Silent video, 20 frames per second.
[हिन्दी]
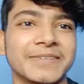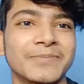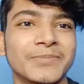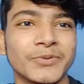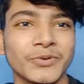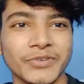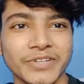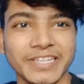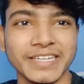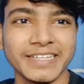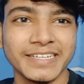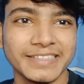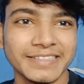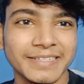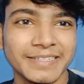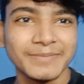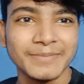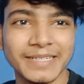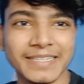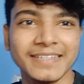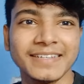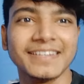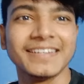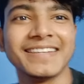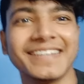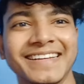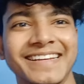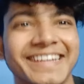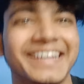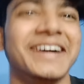है प्रोटीन के अंदर में
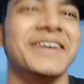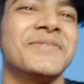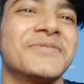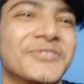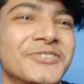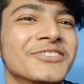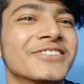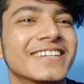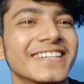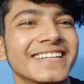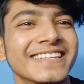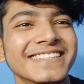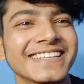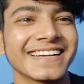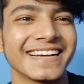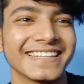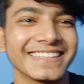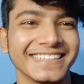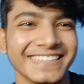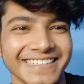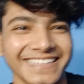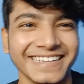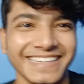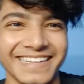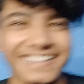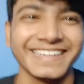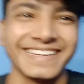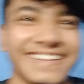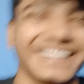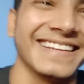हम खुद खरीद के खाते
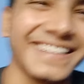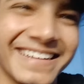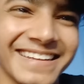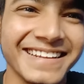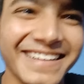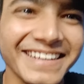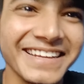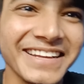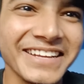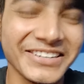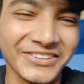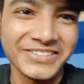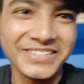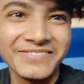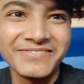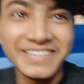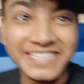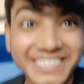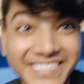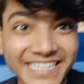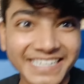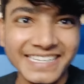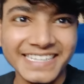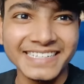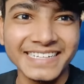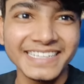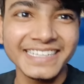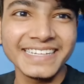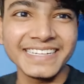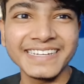हैं क्योंकि हम वेजिटेरियन
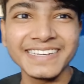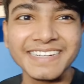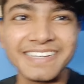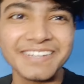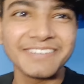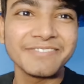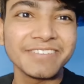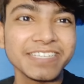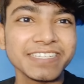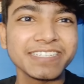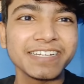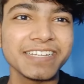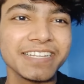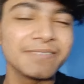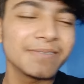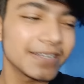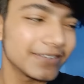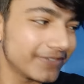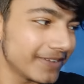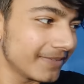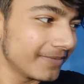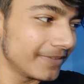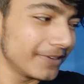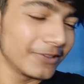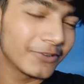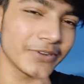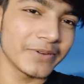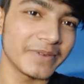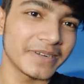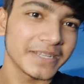नहीं है ना वेजिटेरियन मेरा फैमिली
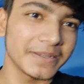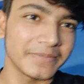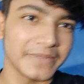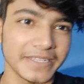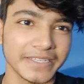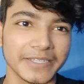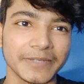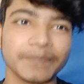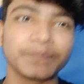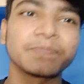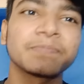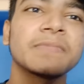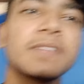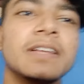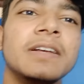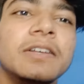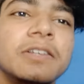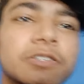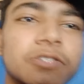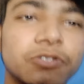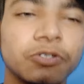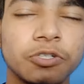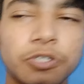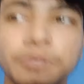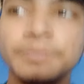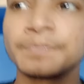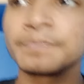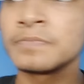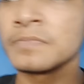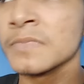लोग है बट हम नहीं है सो
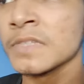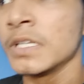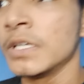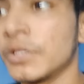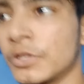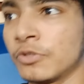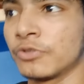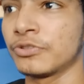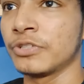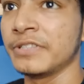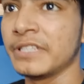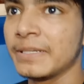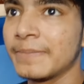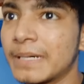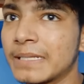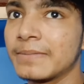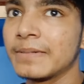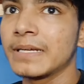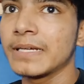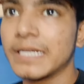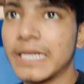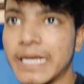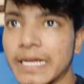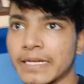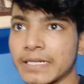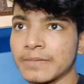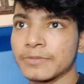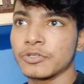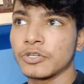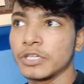so, दो तीन दिन बाद मेरा है
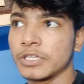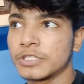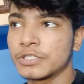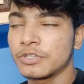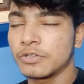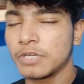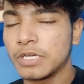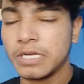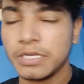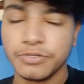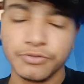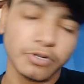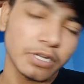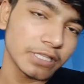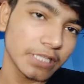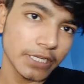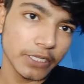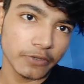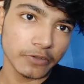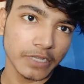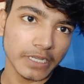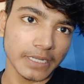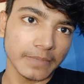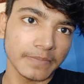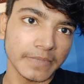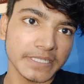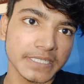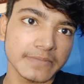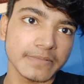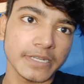कब सॉरी सोलह तारीख को है
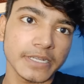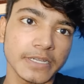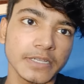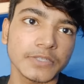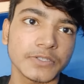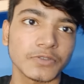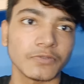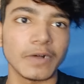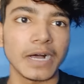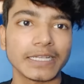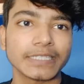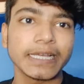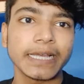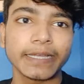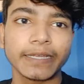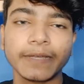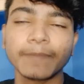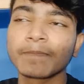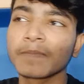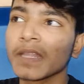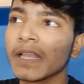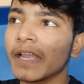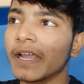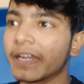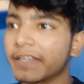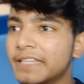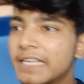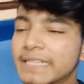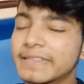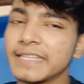कंपटीशन मेरा सो वहाँ जाएंगे
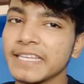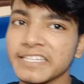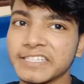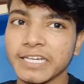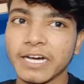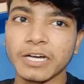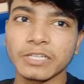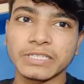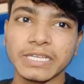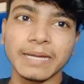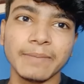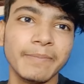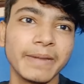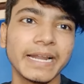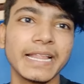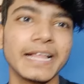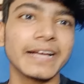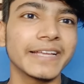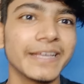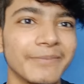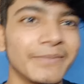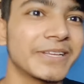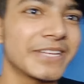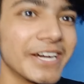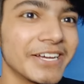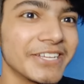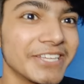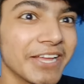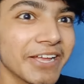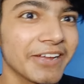एंड देखते हैं क्या होता है मेडल आ गया मज़ा
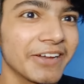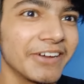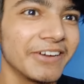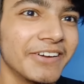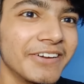आ जाएगा